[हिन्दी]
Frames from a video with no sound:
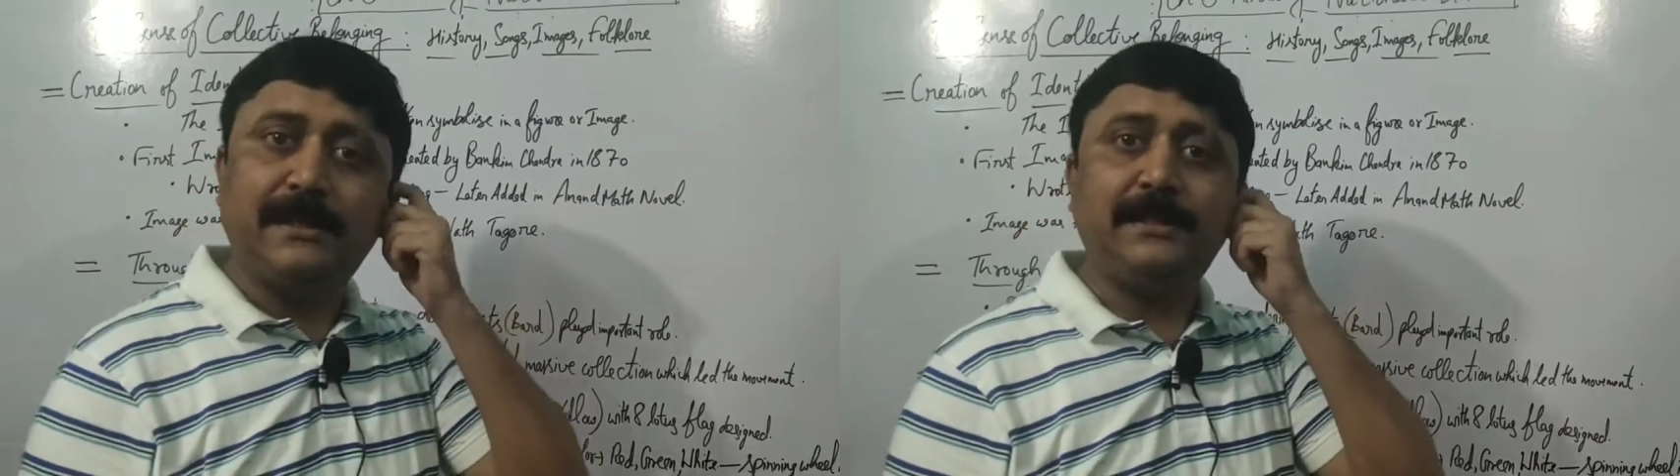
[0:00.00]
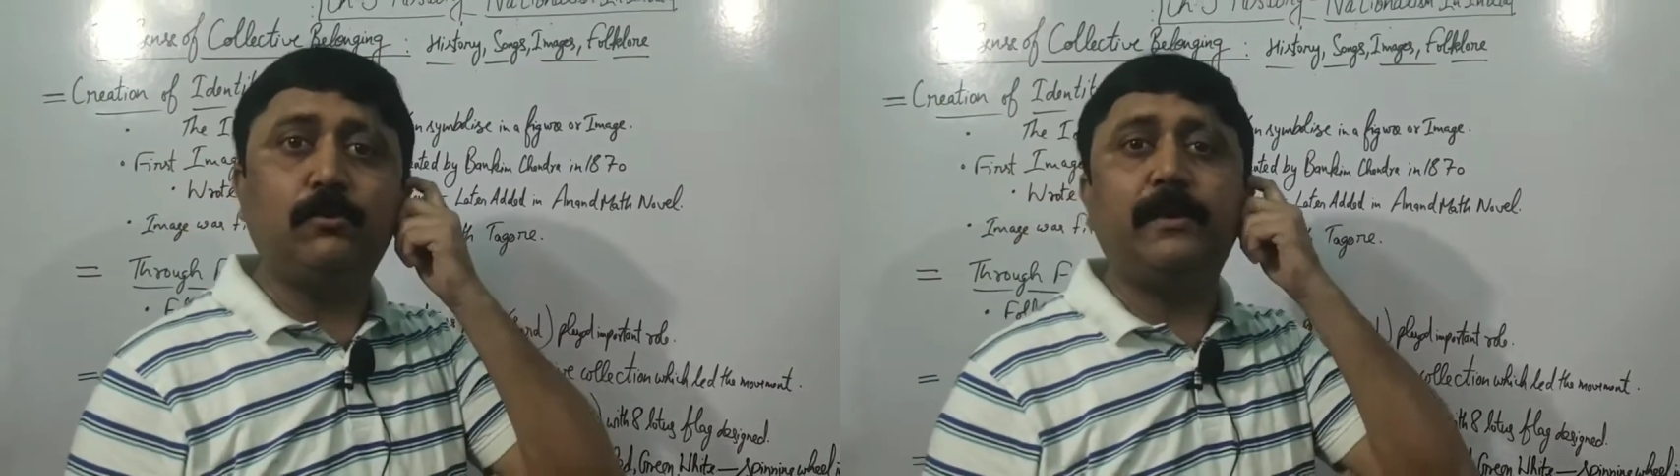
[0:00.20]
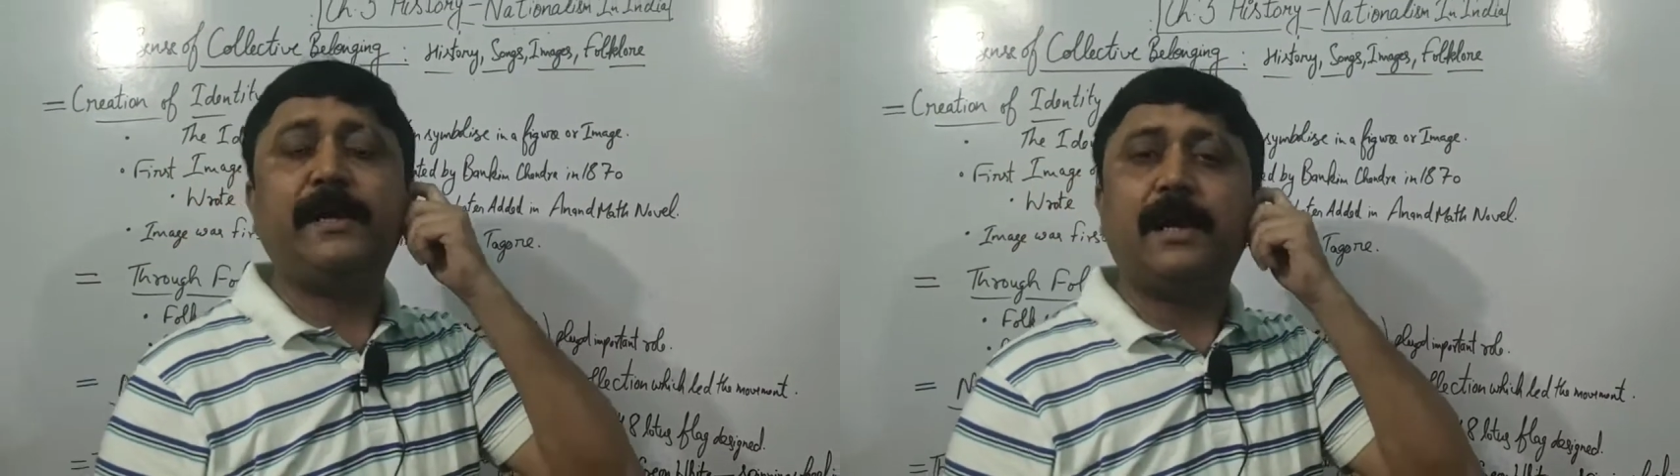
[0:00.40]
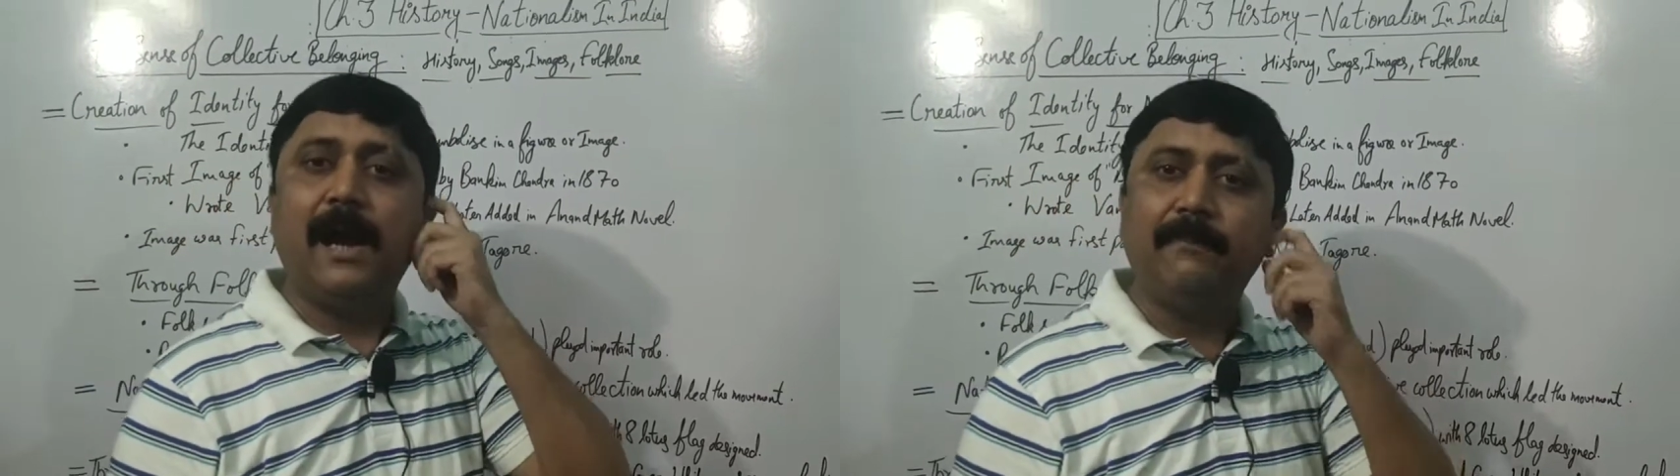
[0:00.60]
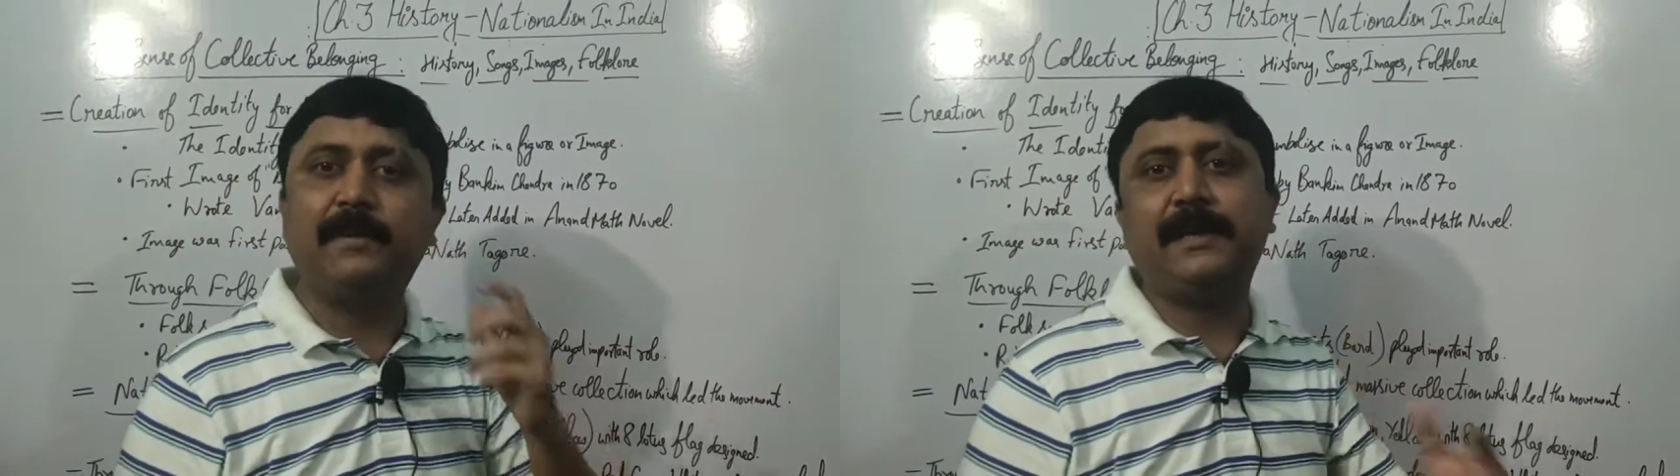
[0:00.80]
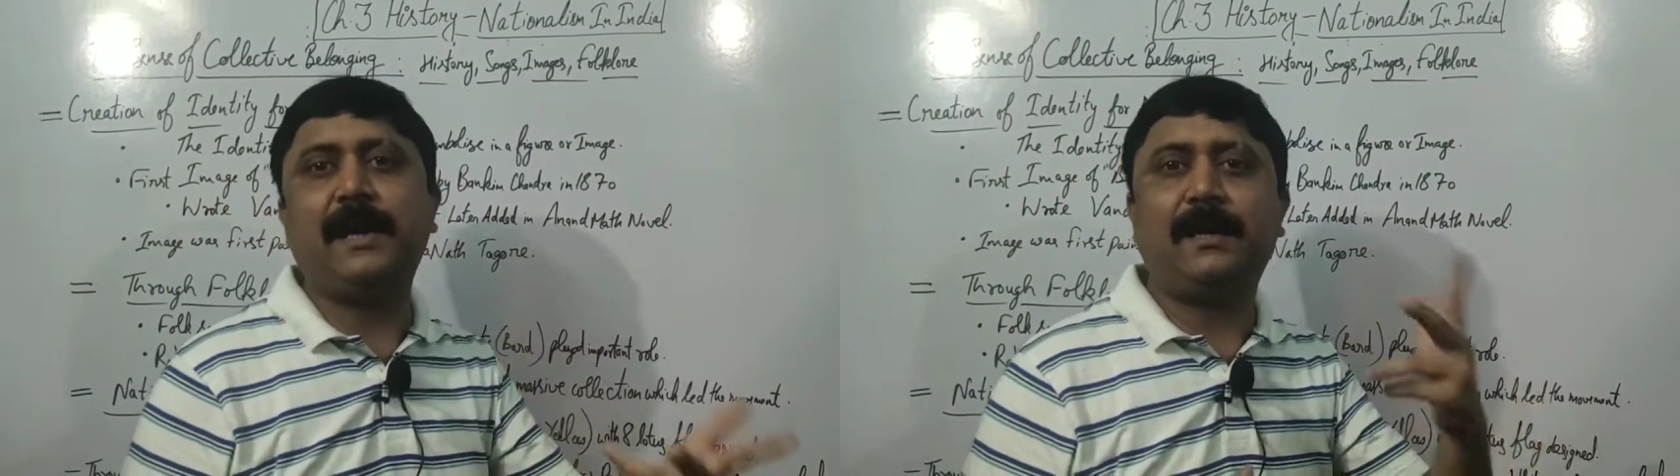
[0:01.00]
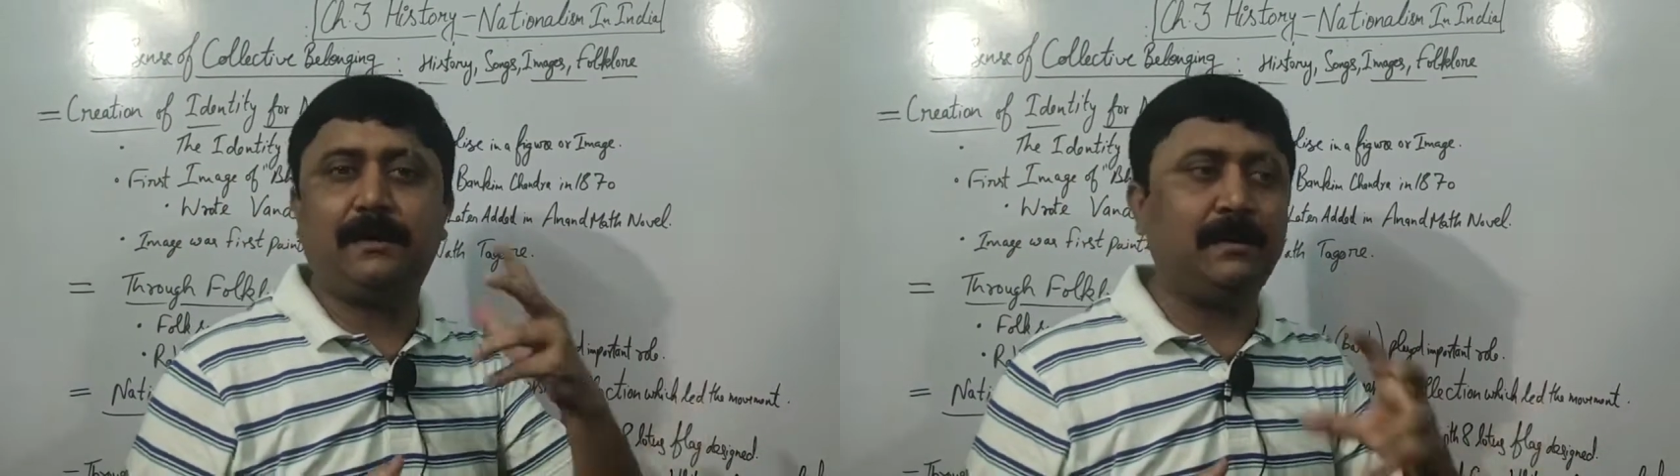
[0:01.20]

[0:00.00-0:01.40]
थी जिन्होंने काम किया